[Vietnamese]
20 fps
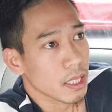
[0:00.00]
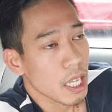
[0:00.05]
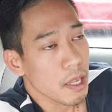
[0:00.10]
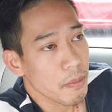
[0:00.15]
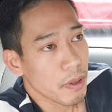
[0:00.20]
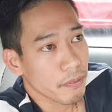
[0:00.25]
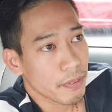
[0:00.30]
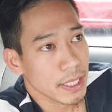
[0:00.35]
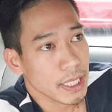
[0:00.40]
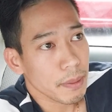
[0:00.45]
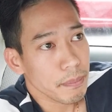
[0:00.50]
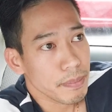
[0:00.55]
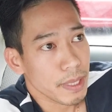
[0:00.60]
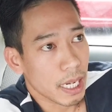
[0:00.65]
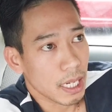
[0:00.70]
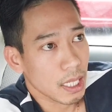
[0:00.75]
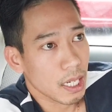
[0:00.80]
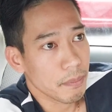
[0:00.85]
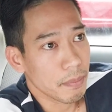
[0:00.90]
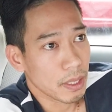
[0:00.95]
thì mình phải chấp
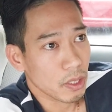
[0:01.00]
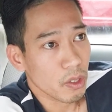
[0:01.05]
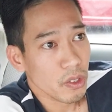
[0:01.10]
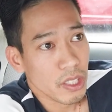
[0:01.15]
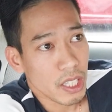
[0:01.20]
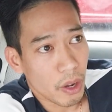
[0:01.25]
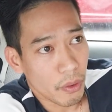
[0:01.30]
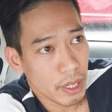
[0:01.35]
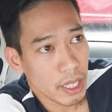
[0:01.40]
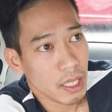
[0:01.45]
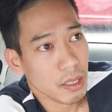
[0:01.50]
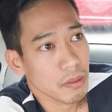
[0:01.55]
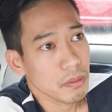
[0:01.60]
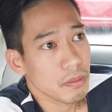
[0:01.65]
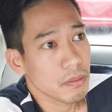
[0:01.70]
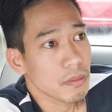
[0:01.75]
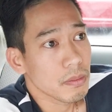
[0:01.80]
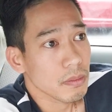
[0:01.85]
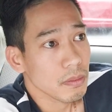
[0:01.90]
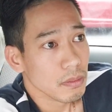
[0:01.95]
nhận là mình có giỏi không
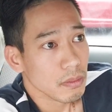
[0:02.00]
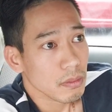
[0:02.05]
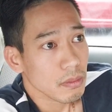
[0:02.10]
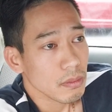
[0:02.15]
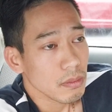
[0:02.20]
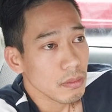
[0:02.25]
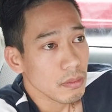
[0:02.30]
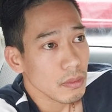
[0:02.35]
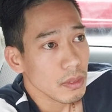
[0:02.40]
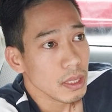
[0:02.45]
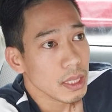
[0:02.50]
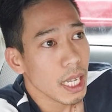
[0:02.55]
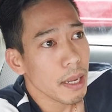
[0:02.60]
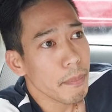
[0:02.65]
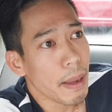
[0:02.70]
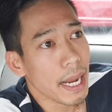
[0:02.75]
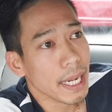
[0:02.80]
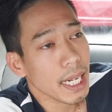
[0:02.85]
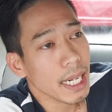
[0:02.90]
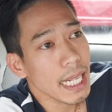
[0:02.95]

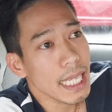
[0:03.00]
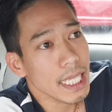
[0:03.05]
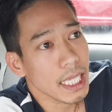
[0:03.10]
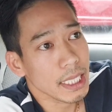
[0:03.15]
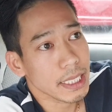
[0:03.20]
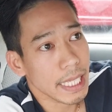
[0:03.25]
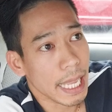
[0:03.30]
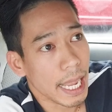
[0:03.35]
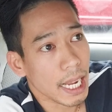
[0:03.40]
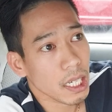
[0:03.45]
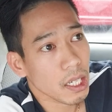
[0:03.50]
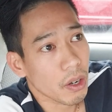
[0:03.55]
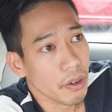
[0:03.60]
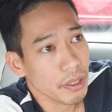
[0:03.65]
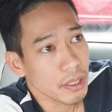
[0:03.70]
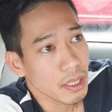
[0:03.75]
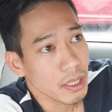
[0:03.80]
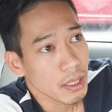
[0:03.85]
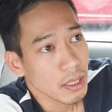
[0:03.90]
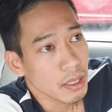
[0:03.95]
các bạn đã lấy vợ trẻ
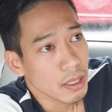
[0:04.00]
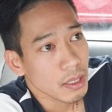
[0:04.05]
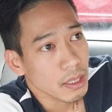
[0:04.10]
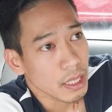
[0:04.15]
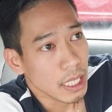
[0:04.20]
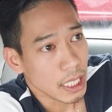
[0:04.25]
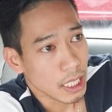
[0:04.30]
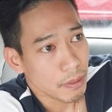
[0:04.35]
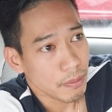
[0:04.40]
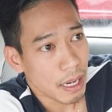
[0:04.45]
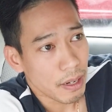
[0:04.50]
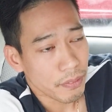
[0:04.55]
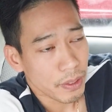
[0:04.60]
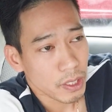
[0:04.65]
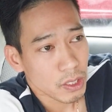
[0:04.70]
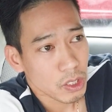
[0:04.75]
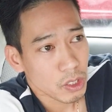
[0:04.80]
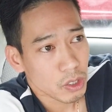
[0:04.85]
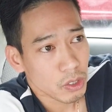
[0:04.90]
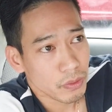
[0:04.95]
rồi thì các bạn
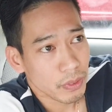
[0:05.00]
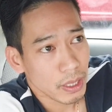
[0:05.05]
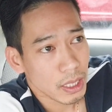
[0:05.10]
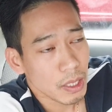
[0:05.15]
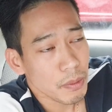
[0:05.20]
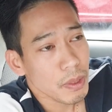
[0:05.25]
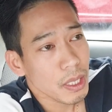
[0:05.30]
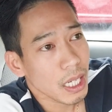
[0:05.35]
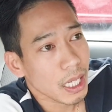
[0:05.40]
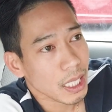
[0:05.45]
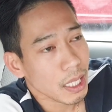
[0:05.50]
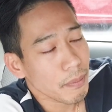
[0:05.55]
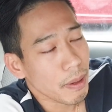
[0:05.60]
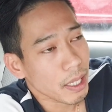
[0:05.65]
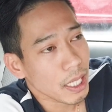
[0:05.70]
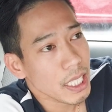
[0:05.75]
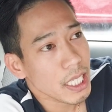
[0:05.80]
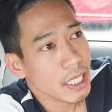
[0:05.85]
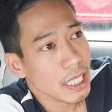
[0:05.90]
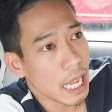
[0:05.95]
phải, phải giống như là các
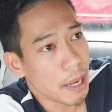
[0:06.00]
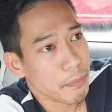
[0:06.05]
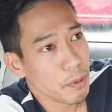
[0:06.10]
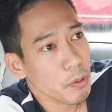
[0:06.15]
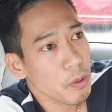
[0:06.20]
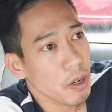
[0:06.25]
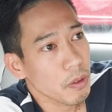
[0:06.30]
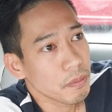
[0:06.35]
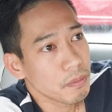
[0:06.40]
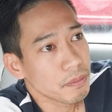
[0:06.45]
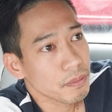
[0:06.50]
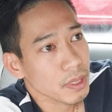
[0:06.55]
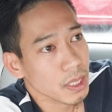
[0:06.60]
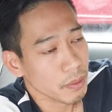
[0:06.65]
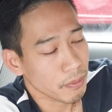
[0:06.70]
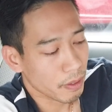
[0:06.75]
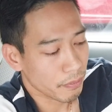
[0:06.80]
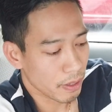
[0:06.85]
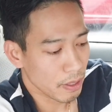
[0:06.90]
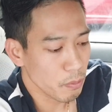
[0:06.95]
bạn lấy vợ đẹp đúng không
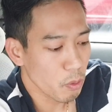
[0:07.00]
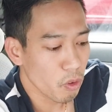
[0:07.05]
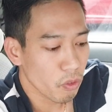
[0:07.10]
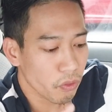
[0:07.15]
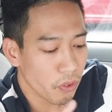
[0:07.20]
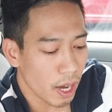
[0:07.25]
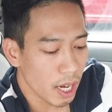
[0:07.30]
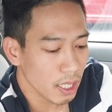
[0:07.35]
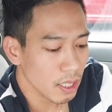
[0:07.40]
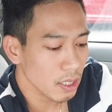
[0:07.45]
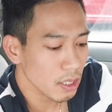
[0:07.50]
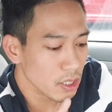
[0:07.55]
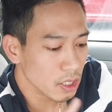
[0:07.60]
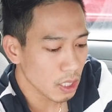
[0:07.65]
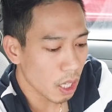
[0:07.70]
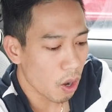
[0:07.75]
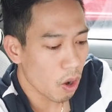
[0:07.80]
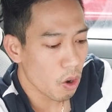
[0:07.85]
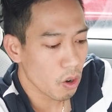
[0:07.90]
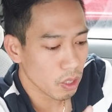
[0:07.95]
các bạn phải mua phấn
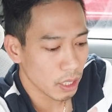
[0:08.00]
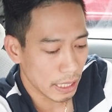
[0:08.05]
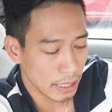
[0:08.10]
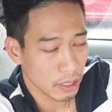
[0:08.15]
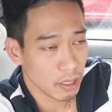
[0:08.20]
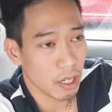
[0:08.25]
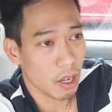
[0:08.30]
son này